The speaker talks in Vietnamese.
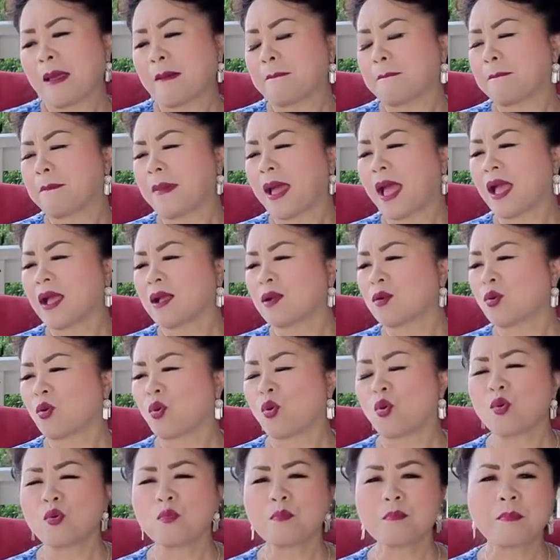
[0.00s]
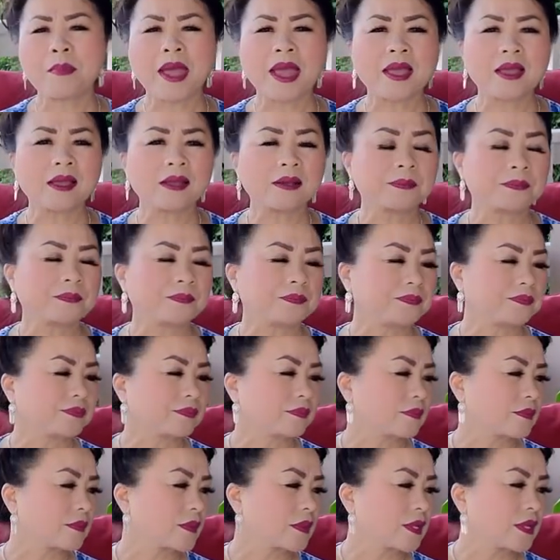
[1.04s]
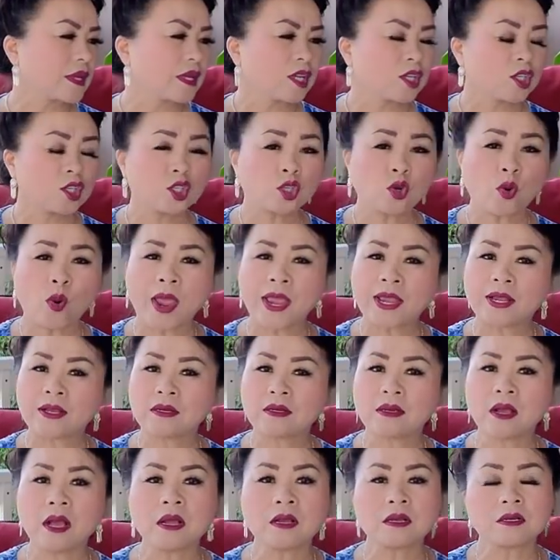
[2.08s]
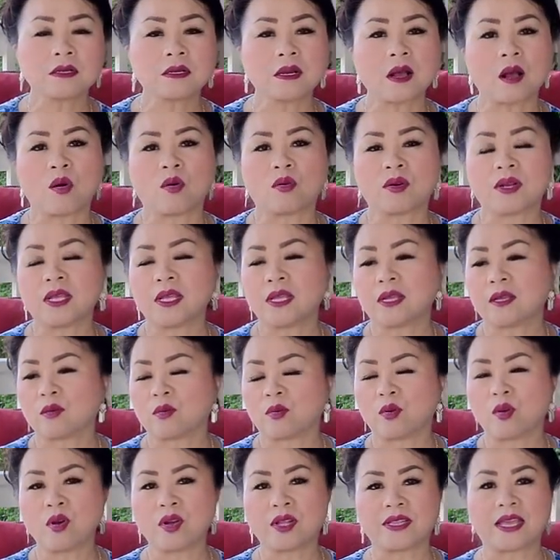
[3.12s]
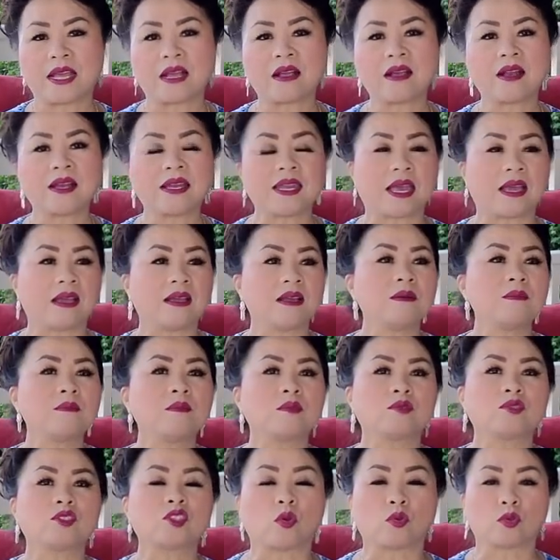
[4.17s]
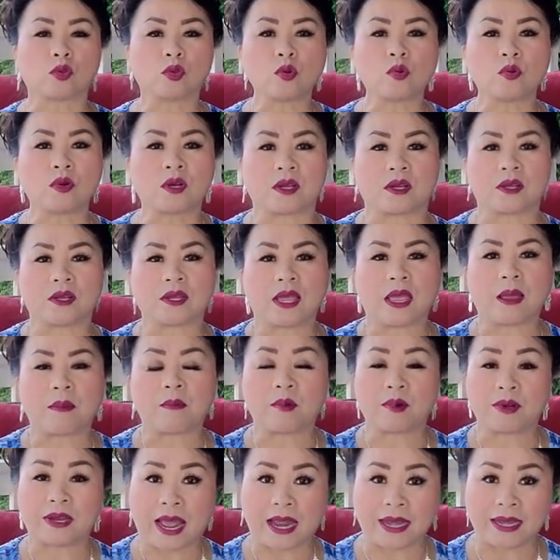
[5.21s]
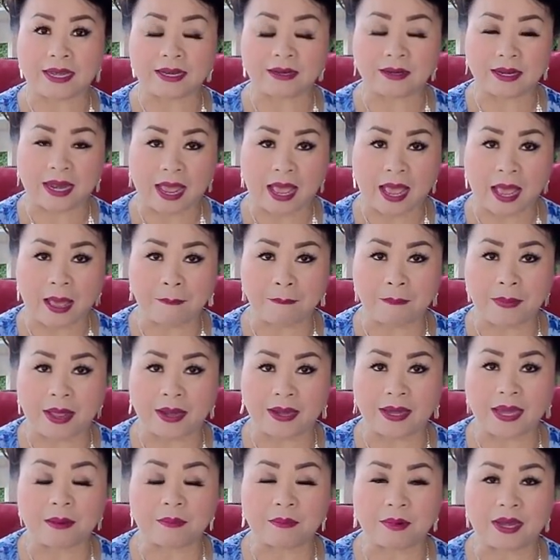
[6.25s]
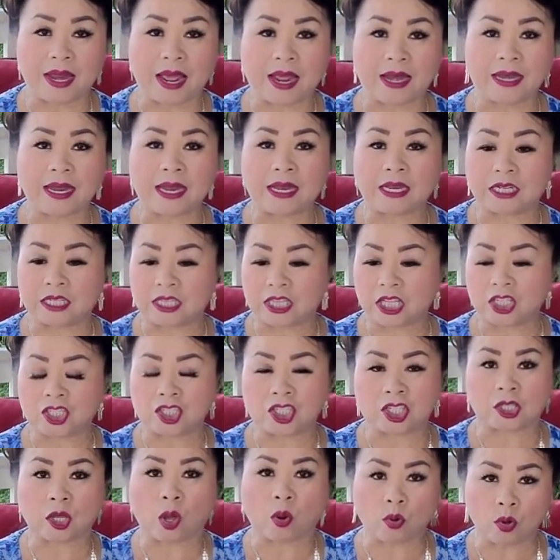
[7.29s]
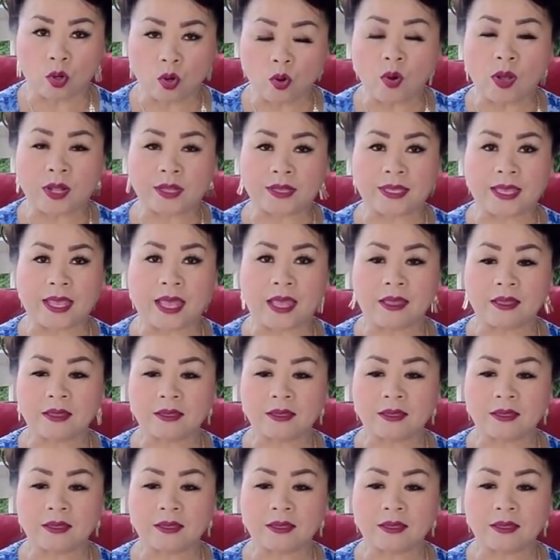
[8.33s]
ma cũ ma trai cân cầu đi của họ tiếc con nhỉ ứ một trống tu rồi một đã đã hai ba đây một đã đây này thì chỉ tàu lúa thế